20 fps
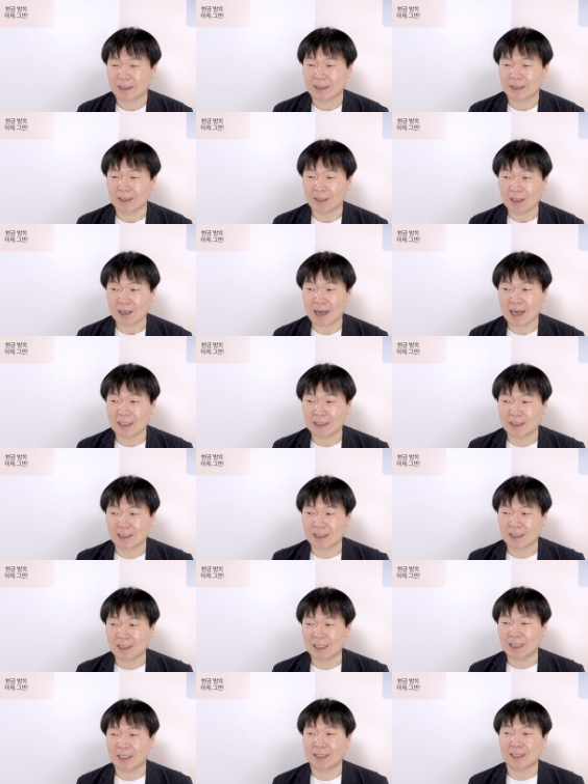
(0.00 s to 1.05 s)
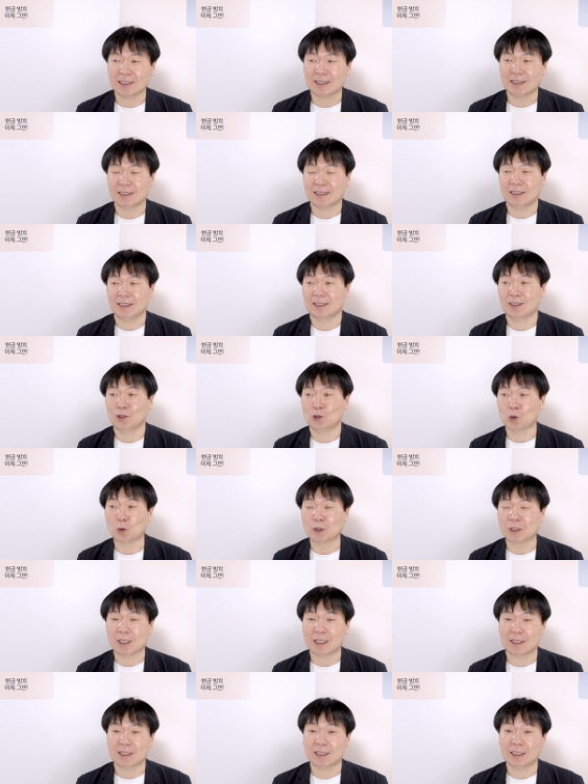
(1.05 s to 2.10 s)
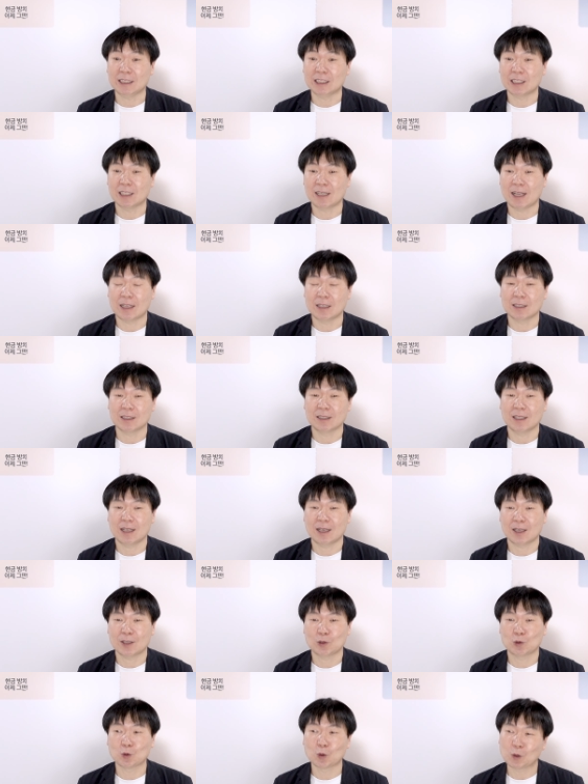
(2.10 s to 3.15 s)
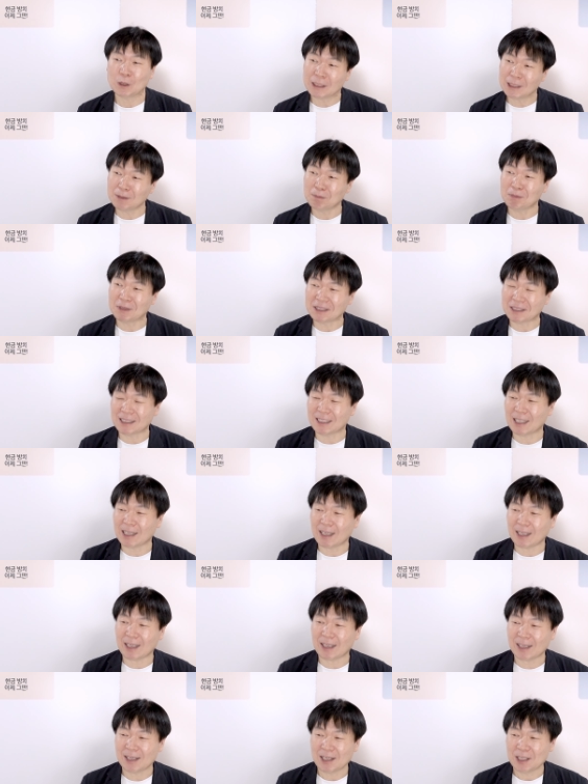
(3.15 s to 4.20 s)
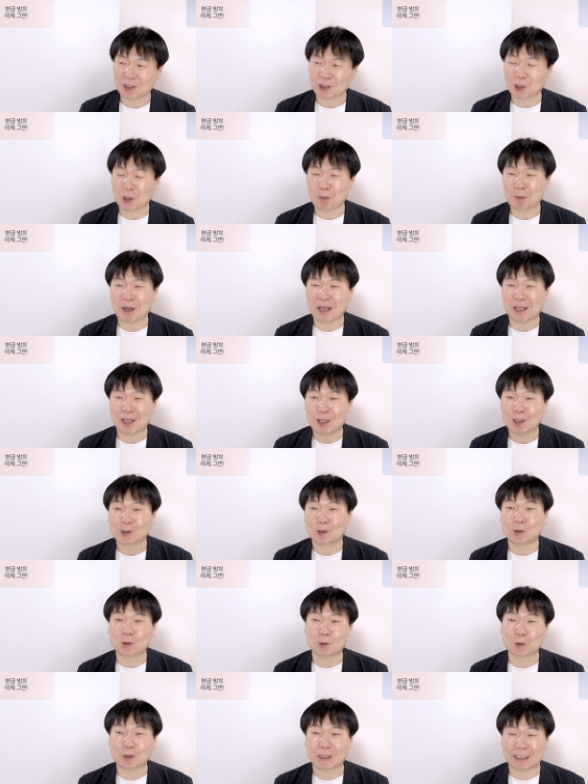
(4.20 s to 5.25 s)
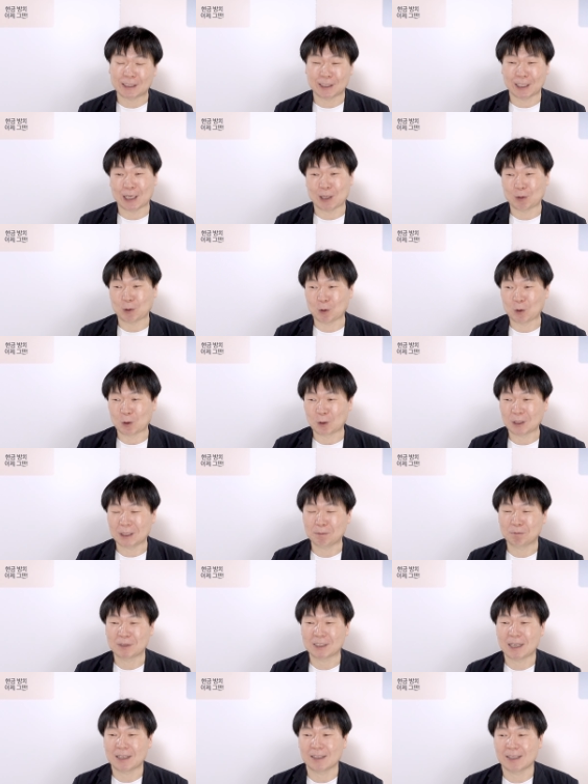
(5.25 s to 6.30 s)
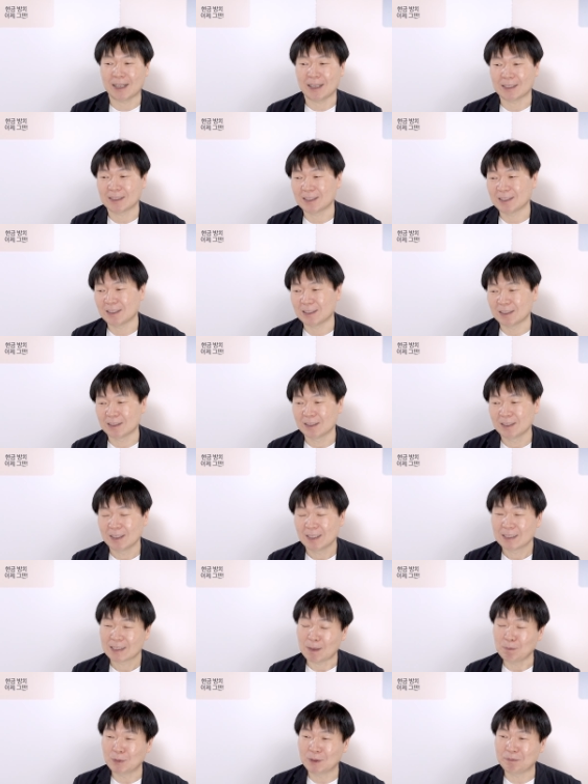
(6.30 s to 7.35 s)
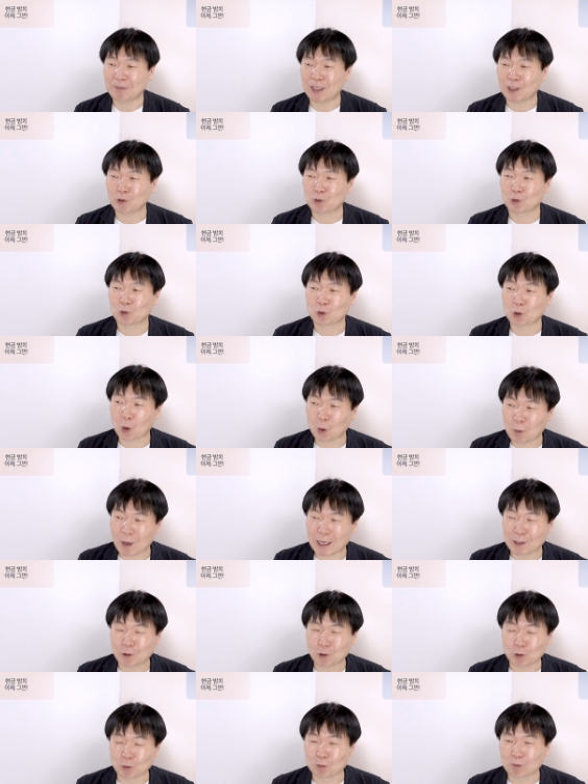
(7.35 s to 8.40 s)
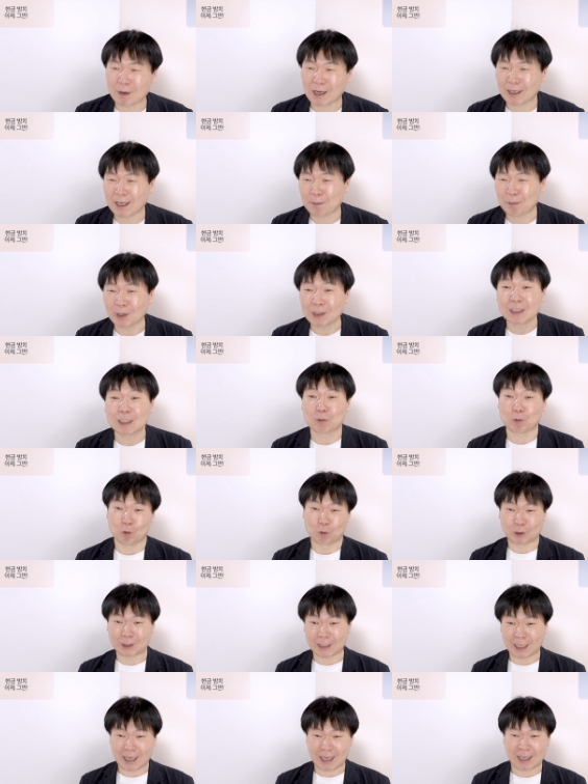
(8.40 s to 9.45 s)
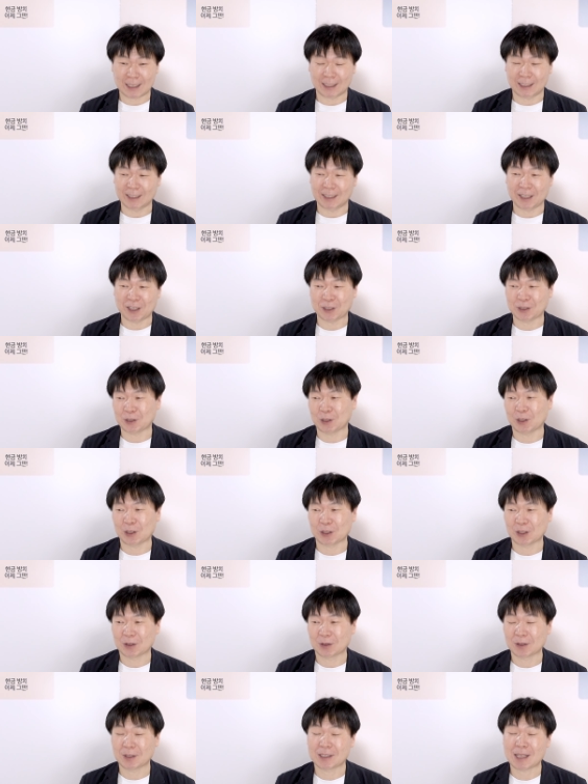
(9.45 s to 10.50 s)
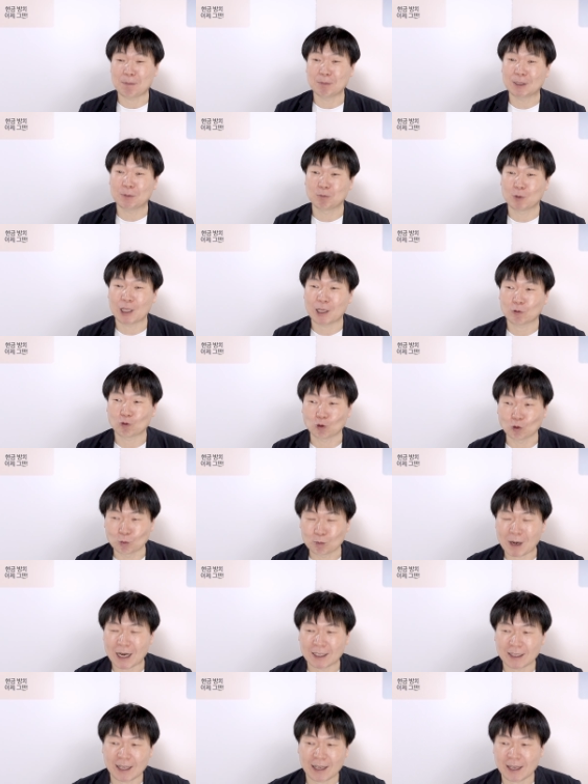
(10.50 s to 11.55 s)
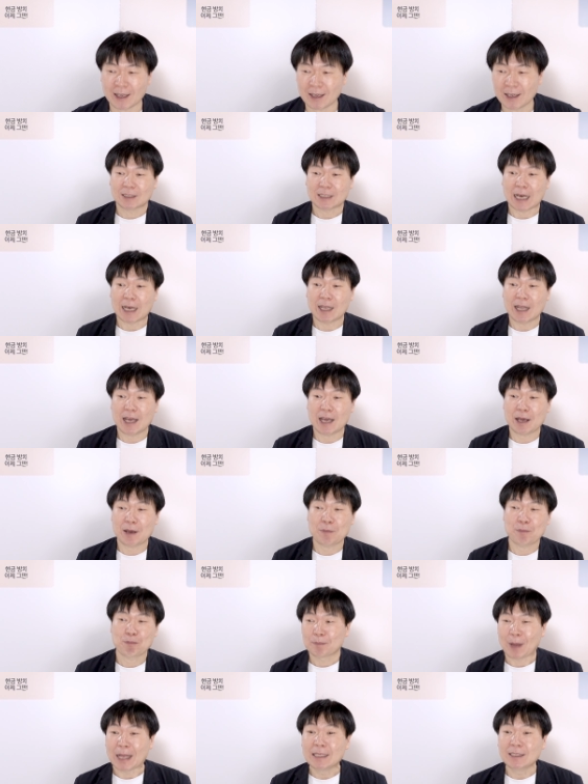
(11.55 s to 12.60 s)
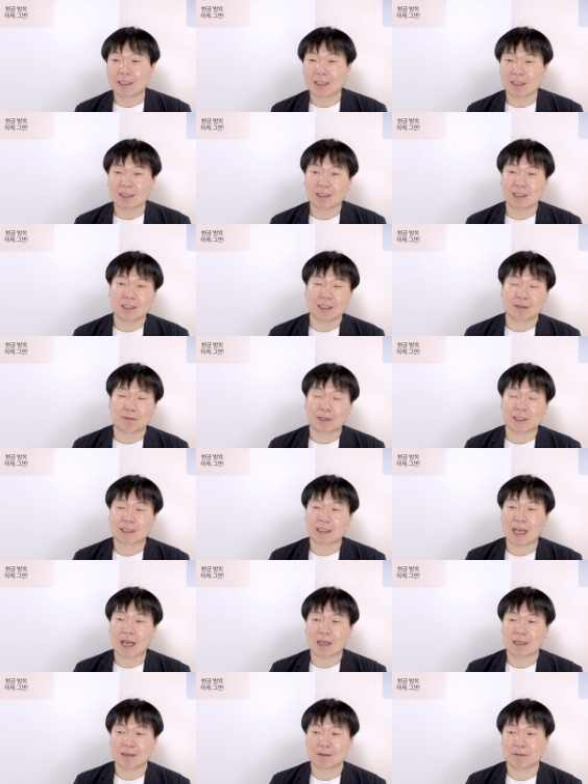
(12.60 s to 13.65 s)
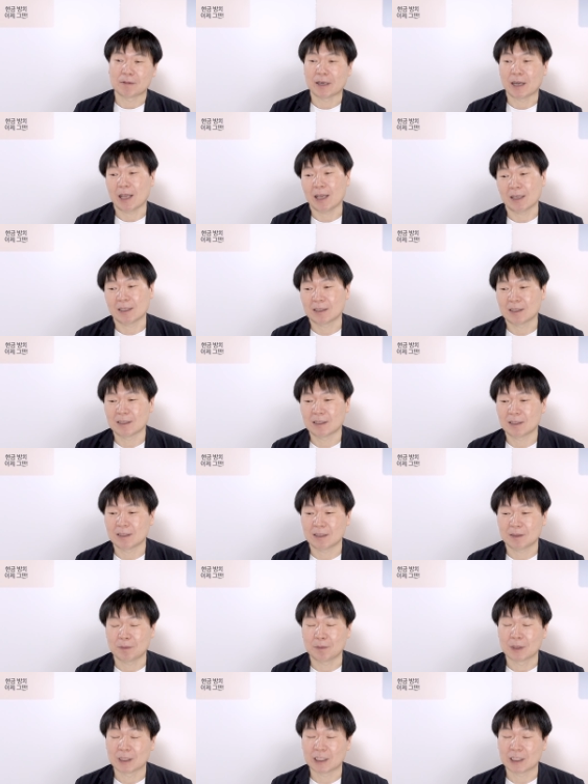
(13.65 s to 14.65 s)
여러 가지의 그 조직에서 일을 했는데 주로 20대에 처음에 수습 기자로 입사를 해서 30대 초반 중반에 편집국장이 되었어요. 그래서 30대 중반에 사내 벤처 기업을 창업을 해서